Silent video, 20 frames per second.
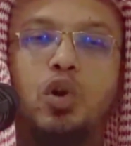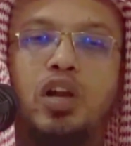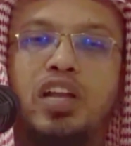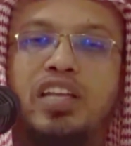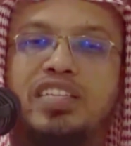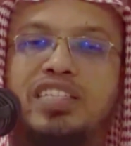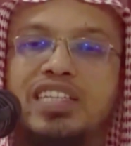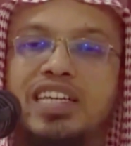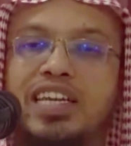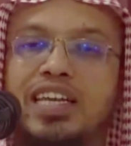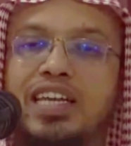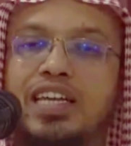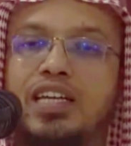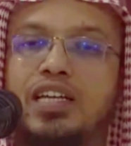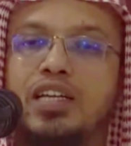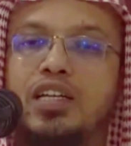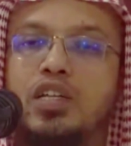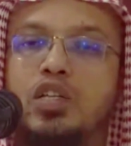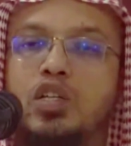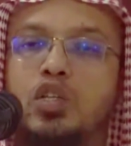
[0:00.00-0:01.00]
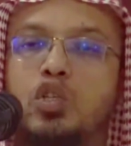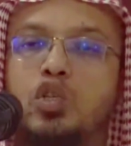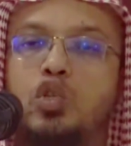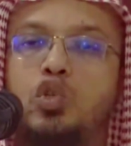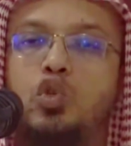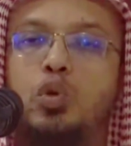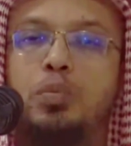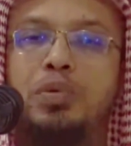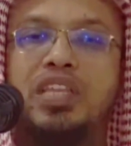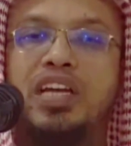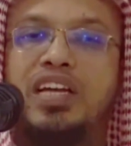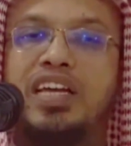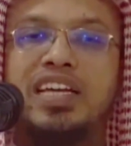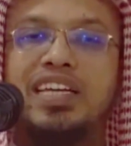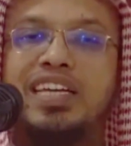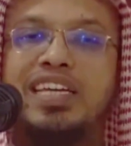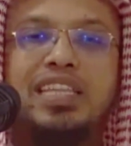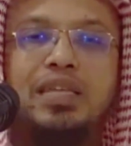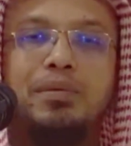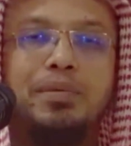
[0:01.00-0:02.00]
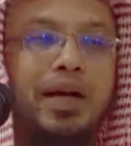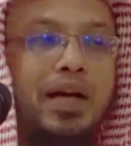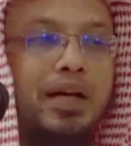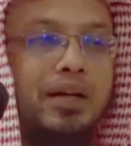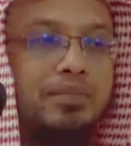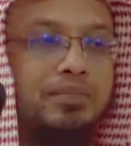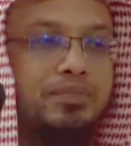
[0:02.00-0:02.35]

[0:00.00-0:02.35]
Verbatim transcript: করলেন যে তুমি তাকে কি দিবা